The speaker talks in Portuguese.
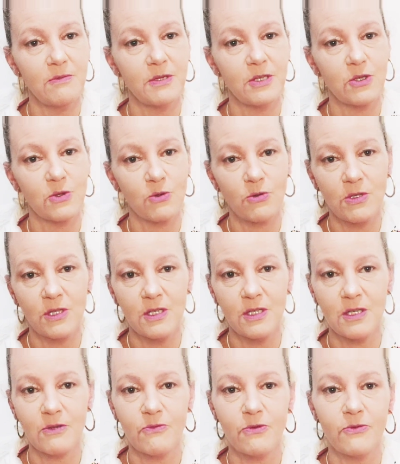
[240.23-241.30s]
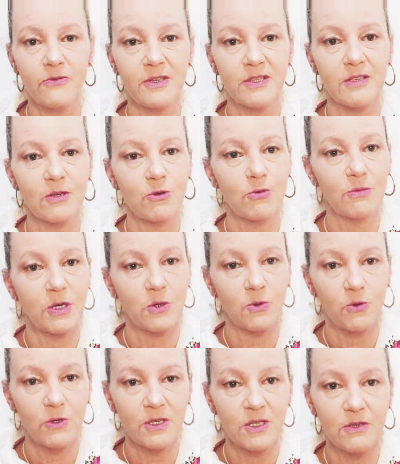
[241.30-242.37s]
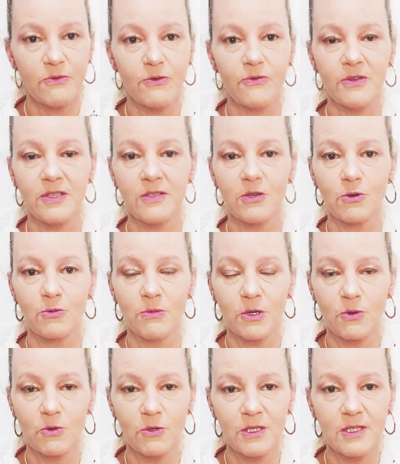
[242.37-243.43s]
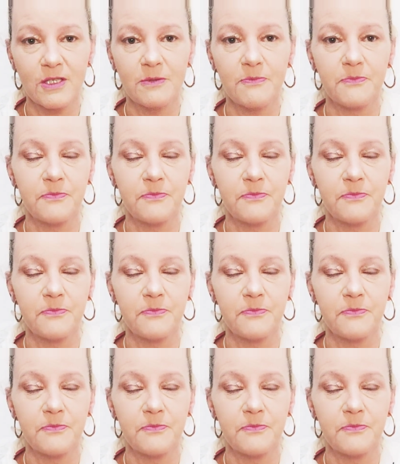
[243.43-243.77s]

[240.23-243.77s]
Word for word: me ajuda. Eu vou fazer alguma coisa, eu vou fazer alguma coisa.